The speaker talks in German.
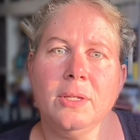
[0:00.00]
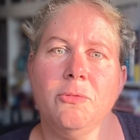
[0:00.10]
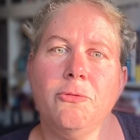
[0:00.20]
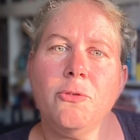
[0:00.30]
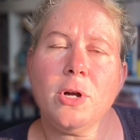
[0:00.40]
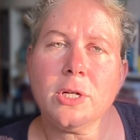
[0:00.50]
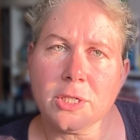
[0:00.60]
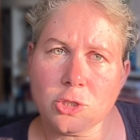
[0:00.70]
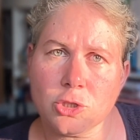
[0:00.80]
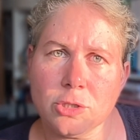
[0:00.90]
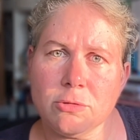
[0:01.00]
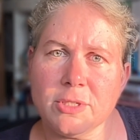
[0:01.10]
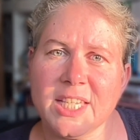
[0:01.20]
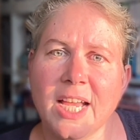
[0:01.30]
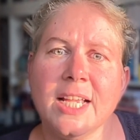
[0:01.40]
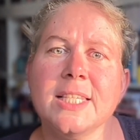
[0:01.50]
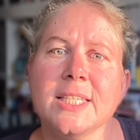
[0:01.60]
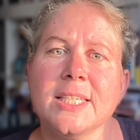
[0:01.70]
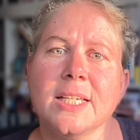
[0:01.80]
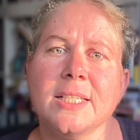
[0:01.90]
die vorherrschende und
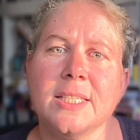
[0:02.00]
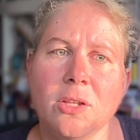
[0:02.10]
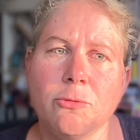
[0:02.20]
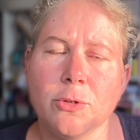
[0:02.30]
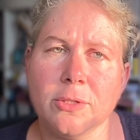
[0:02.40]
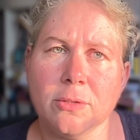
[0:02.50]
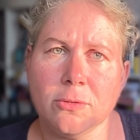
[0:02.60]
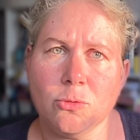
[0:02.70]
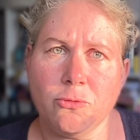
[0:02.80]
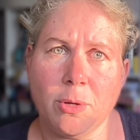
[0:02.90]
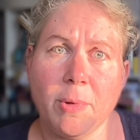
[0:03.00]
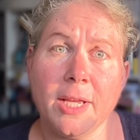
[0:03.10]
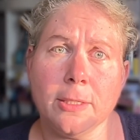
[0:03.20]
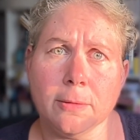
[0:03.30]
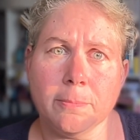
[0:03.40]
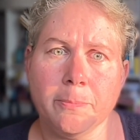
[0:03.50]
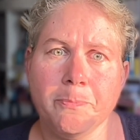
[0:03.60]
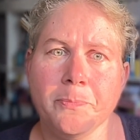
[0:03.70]
einseitige Antwort zu vermeiden